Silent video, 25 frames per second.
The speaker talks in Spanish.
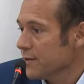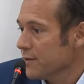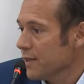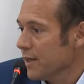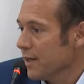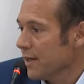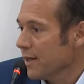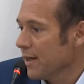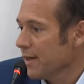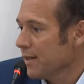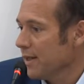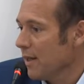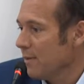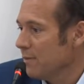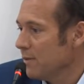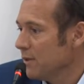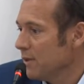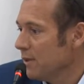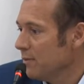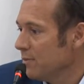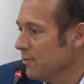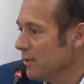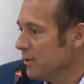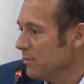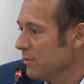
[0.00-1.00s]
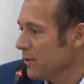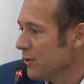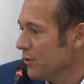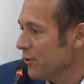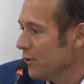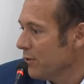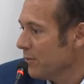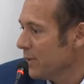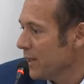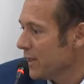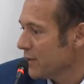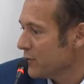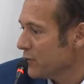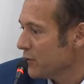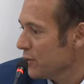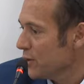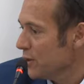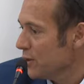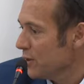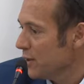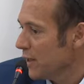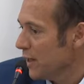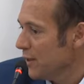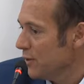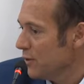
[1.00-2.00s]
acerca también el 1 de marzo de
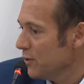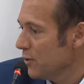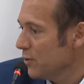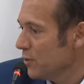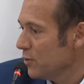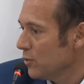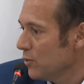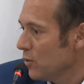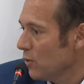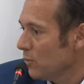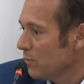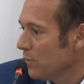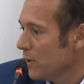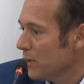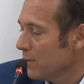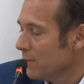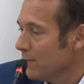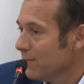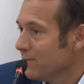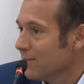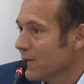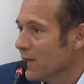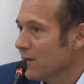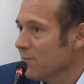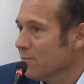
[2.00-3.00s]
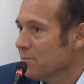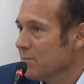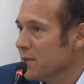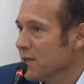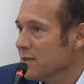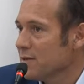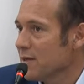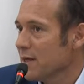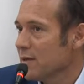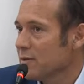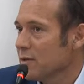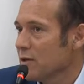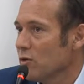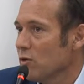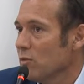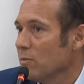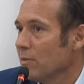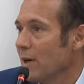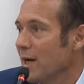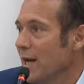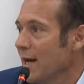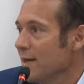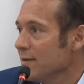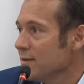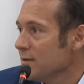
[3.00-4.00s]
este año y uno empieza a hacer un
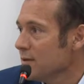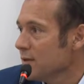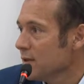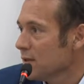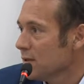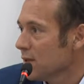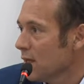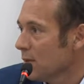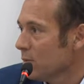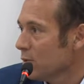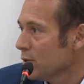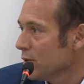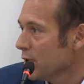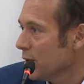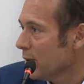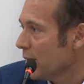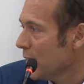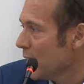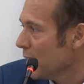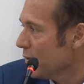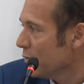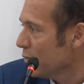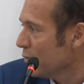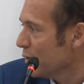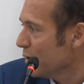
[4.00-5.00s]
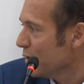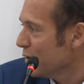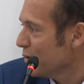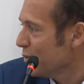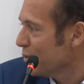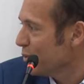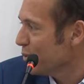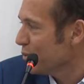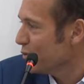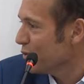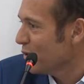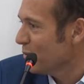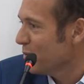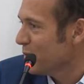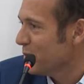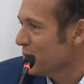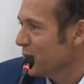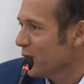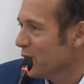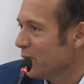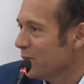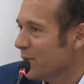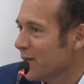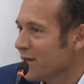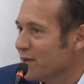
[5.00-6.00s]
balance, estamos trabajando en el discurso del
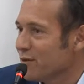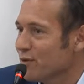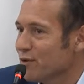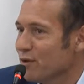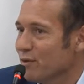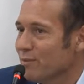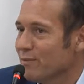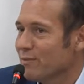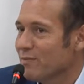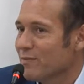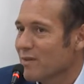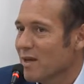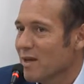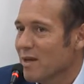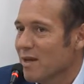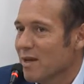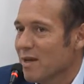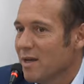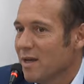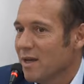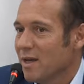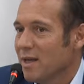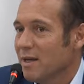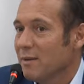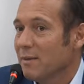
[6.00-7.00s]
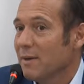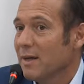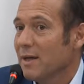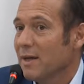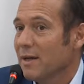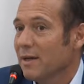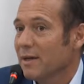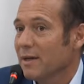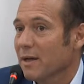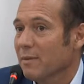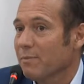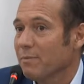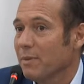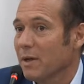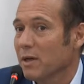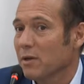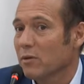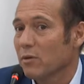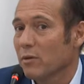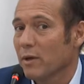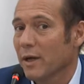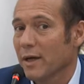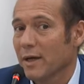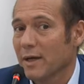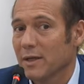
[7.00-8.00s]
1 de marzo, y ve
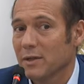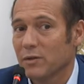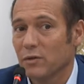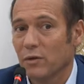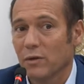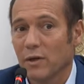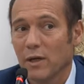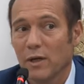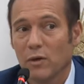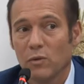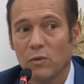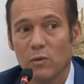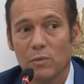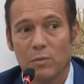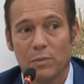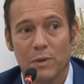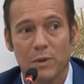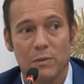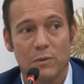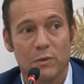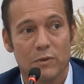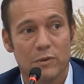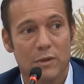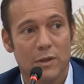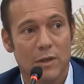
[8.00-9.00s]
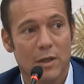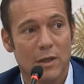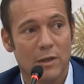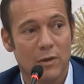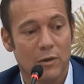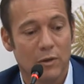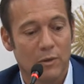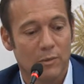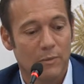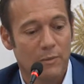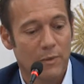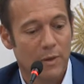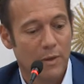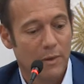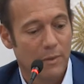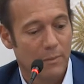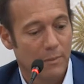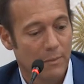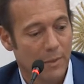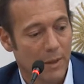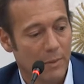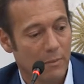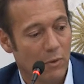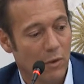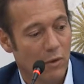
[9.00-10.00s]
respecto de aquello que cumplimos y que no,
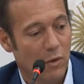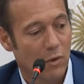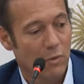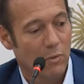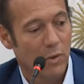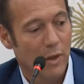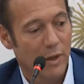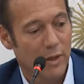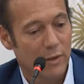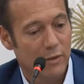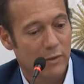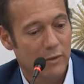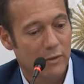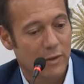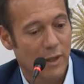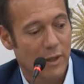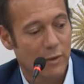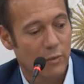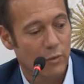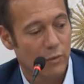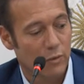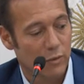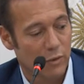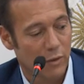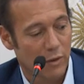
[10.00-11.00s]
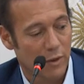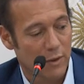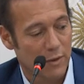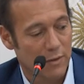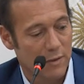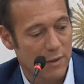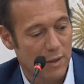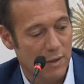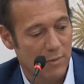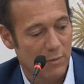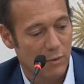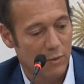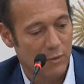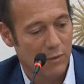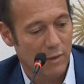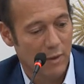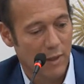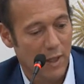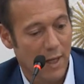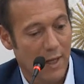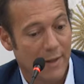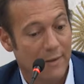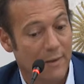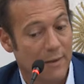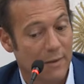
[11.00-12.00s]
vemos cómo aquellos anuncios que hicimos
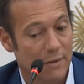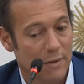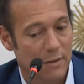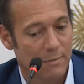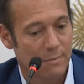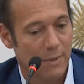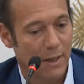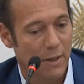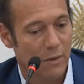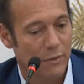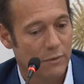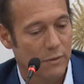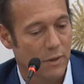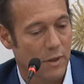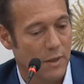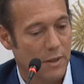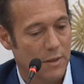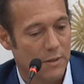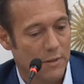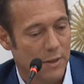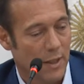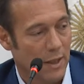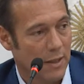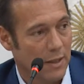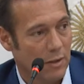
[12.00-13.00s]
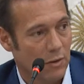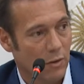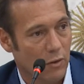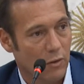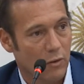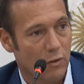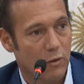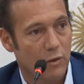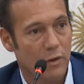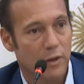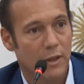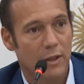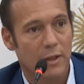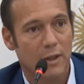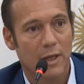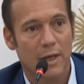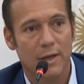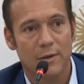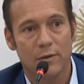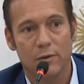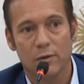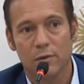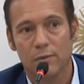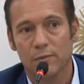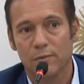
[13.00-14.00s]
anticipados se han ido
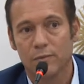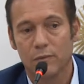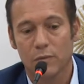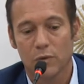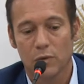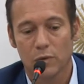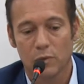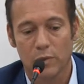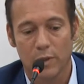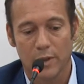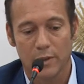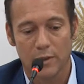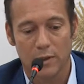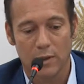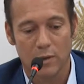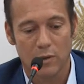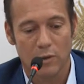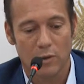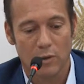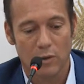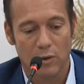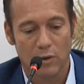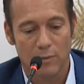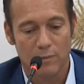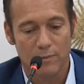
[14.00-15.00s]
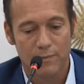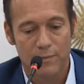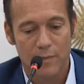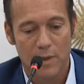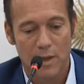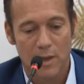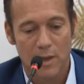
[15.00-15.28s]
concretando durante todo